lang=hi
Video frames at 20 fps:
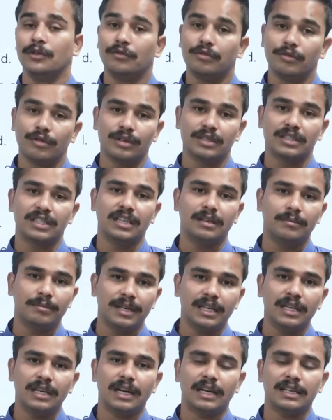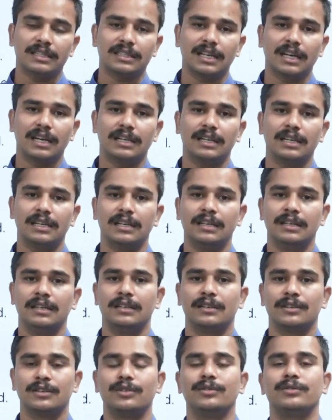फोकसिंग भी आसान है
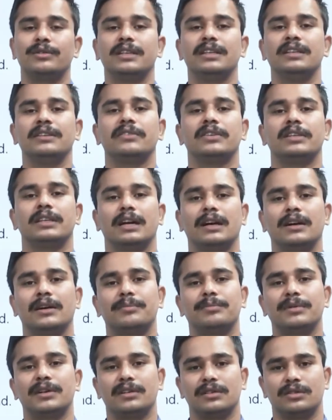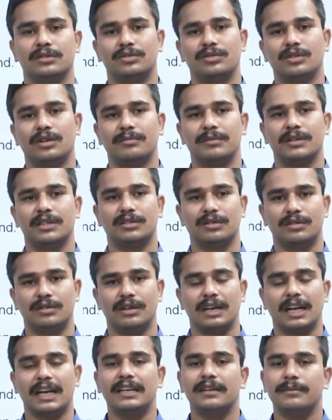क्योंकि यहाँ पर जो हमें
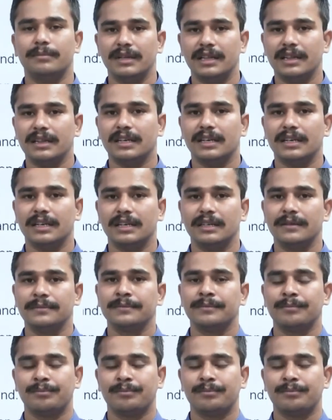थर्डोलाइट मिलता है